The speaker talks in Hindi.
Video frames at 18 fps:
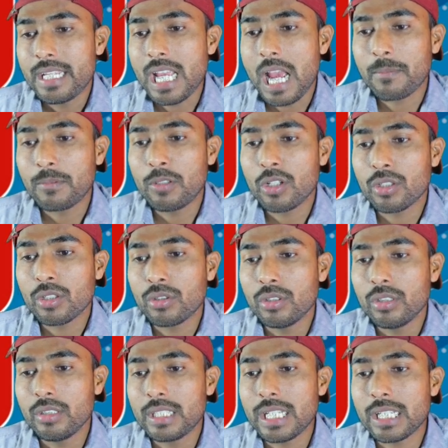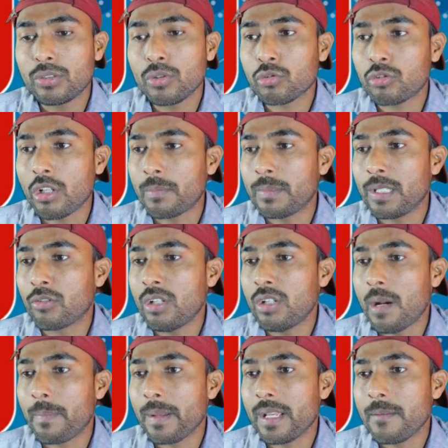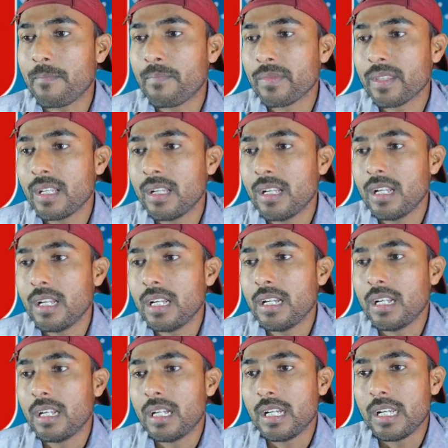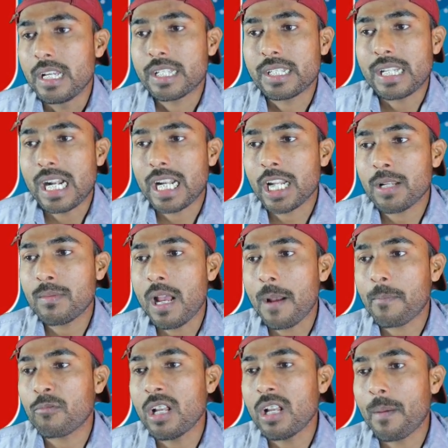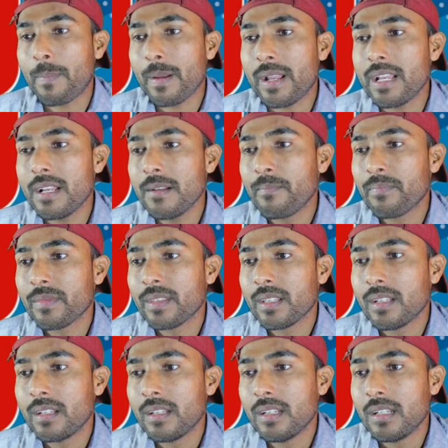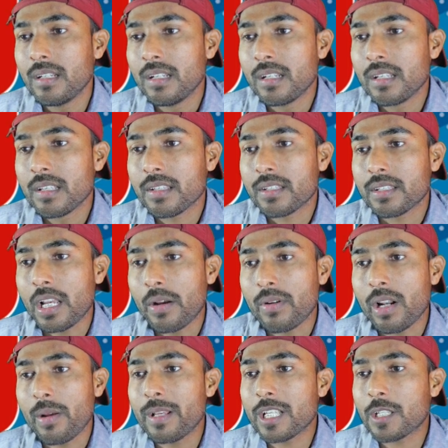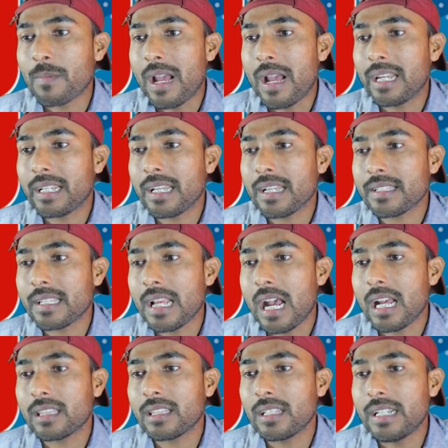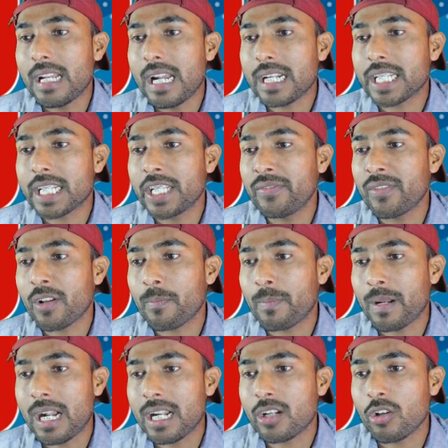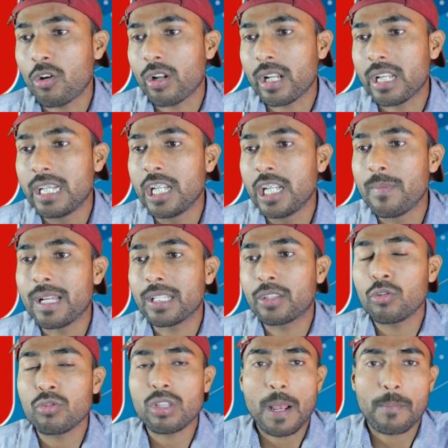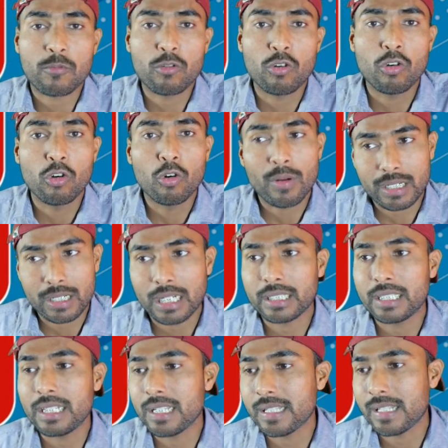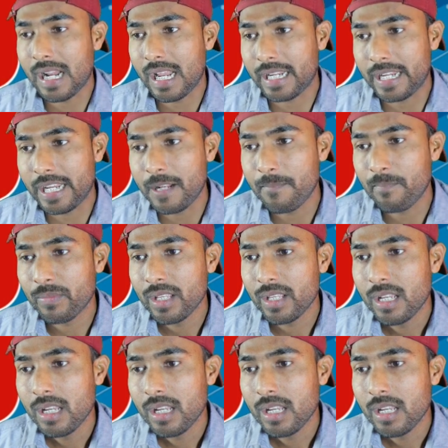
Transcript: ये आप ये दोस्तों आप देखो यहाँ पे स्टार्टिंग में आपको यहाँ पे सबनम इस्माइल के साथ नेट सीवर ब्रांड और हिली मैथ्यूज आपको ओवर करती नजर आएंगी